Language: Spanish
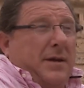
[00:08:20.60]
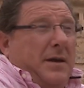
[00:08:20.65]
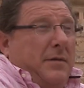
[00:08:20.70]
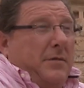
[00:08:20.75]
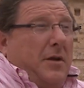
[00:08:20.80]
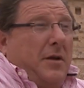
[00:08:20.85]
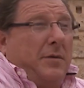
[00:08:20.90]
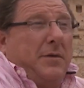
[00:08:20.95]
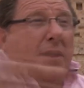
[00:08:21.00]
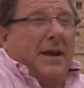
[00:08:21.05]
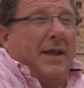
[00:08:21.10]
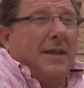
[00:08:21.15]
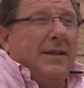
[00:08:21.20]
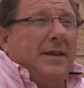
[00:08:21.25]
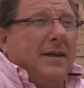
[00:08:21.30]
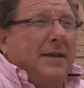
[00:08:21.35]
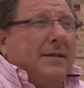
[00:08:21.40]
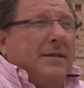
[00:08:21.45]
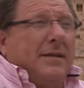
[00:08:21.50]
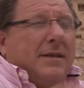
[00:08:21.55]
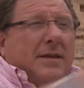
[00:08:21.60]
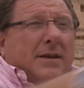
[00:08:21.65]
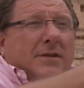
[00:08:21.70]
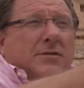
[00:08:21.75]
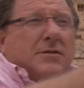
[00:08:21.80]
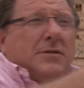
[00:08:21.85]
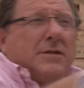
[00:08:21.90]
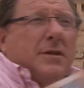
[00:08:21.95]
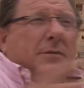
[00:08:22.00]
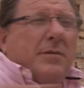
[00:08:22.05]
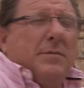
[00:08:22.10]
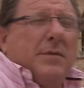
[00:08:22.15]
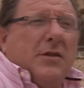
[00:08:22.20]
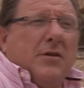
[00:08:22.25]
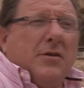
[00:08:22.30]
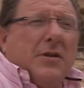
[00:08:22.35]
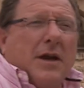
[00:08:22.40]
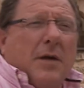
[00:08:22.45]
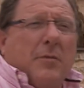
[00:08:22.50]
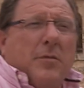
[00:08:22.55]
había, no había nadie, es decir, estaba en
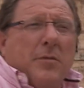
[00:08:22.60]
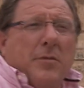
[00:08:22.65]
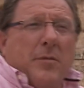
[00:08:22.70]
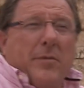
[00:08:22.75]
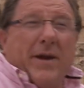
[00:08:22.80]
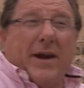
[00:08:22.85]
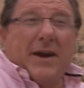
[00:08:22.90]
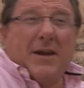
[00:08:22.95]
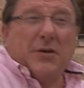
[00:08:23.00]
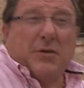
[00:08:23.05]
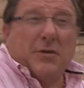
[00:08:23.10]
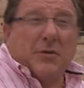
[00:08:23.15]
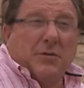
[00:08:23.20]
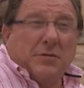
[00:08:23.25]
medio del campo, me imagino,